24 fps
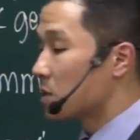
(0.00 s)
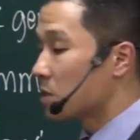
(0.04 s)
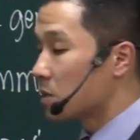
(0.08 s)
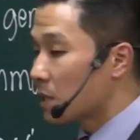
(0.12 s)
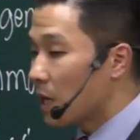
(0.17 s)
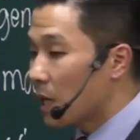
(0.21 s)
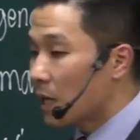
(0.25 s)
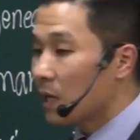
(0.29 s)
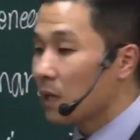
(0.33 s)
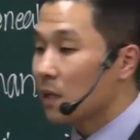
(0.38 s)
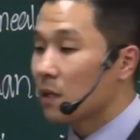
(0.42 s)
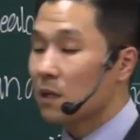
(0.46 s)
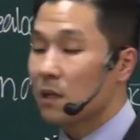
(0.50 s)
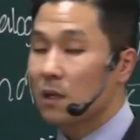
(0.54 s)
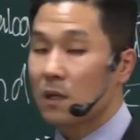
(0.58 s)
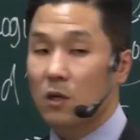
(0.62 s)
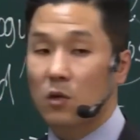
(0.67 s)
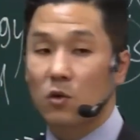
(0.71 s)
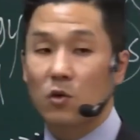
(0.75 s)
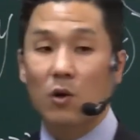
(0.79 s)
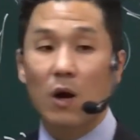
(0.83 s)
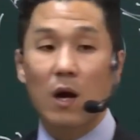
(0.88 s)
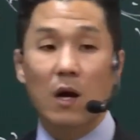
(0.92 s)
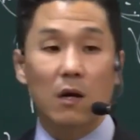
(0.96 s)
करता है
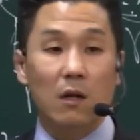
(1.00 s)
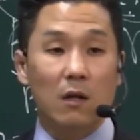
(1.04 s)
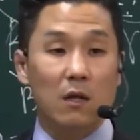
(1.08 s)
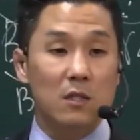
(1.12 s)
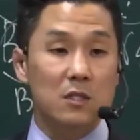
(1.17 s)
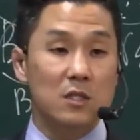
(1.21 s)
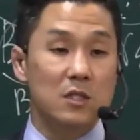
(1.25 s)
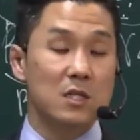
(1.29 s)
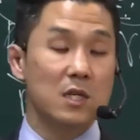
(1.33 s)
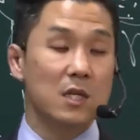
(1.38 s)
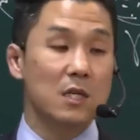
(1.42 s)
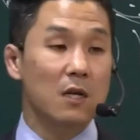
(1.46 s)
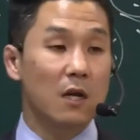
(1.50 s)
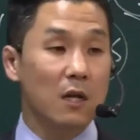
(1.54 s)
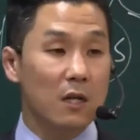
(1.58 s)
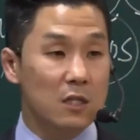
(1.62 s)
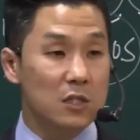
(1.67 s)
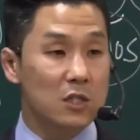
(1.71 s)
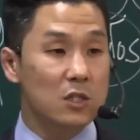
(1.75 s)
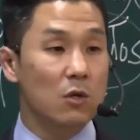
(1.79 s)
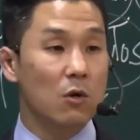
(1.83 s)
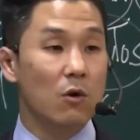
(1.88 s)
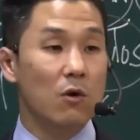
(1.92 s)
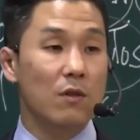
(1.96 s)
तो वह हमें
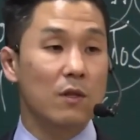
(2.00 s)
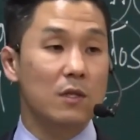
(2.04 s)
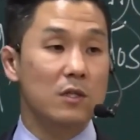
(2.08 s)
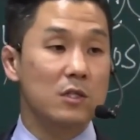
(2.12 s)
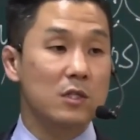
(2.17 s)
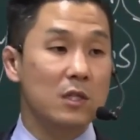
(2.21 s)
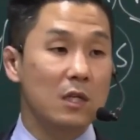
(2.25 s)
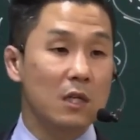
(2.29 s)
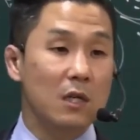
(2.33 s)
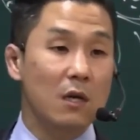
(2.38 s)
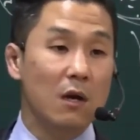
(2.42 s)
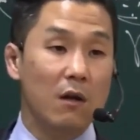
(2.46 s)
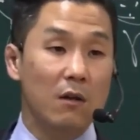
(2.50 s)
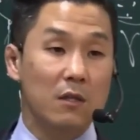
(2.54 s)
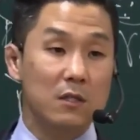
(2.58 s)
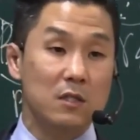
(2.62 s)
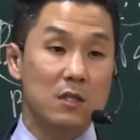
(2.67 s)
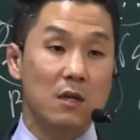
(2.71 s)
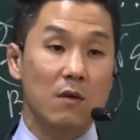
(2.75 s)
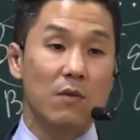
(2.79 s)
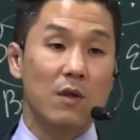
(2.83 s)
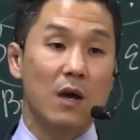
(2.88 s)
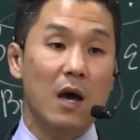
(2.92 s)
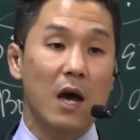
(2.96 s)
इसलिए नहीं
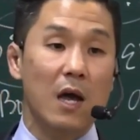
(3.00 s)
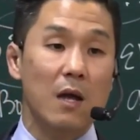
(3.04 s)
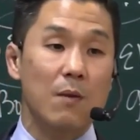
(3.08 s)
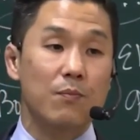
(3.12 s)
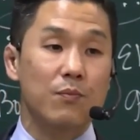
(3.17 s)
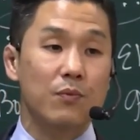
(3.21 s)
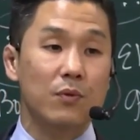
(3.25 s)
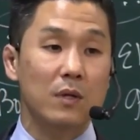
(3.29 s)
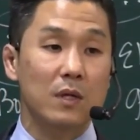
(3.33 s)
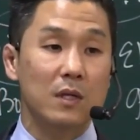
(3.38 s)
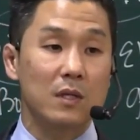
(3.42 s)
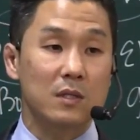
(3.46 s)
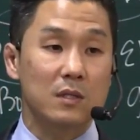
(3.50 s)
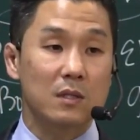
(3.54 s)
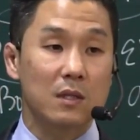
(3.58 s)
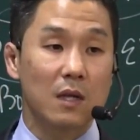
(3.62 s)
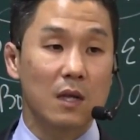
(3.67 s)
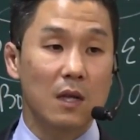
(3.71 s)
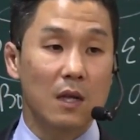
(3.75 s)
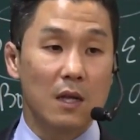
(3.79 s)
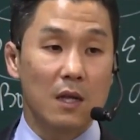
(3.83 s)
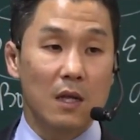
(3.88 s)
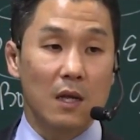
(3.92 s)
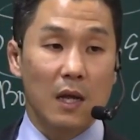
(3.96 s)
छोड़ता क्योंकि हम
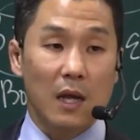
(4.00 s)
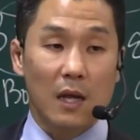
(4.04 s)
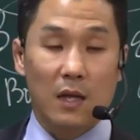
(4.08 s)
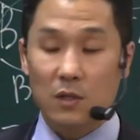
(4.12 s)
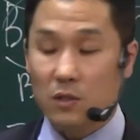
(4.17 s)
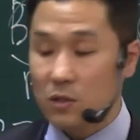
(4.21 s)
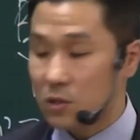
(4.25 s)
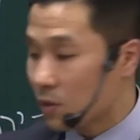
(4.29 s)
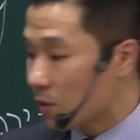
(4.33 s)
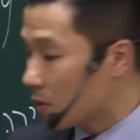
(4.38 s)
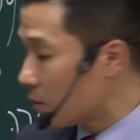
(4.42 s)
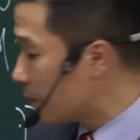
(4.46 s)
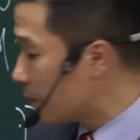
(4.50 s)
पाप करते हैं